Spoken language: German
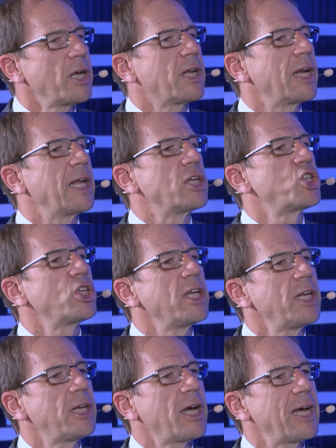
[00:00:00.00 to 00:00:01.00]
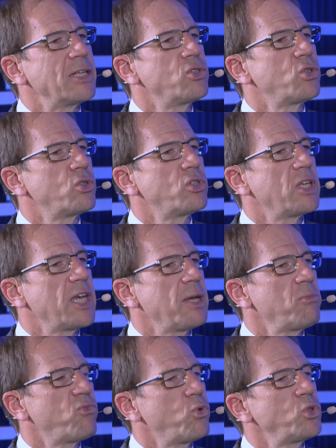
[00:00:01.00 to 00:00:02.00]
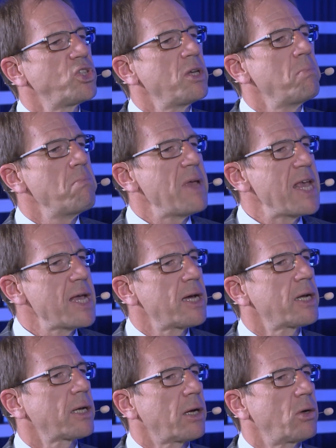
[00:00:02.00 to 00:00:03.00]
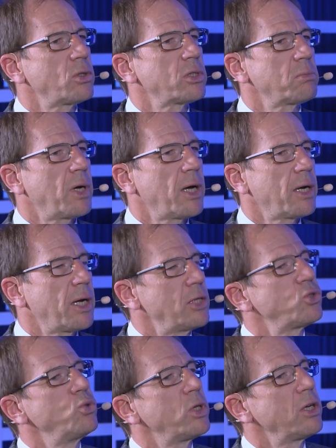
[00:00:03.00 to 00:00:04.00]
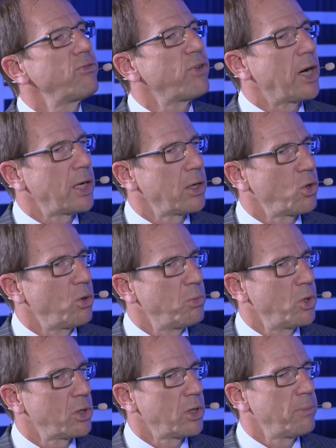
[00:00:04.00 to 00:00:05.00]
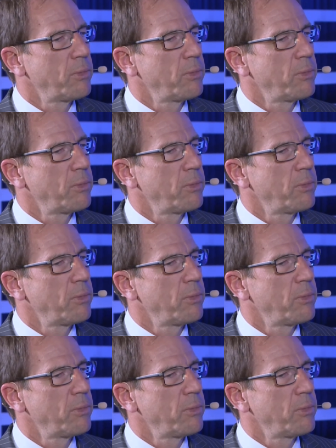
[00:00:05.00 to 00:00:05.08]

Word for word: dann entsteht ein System, wo sie mehr draus machen als nur den Fahnenroboter.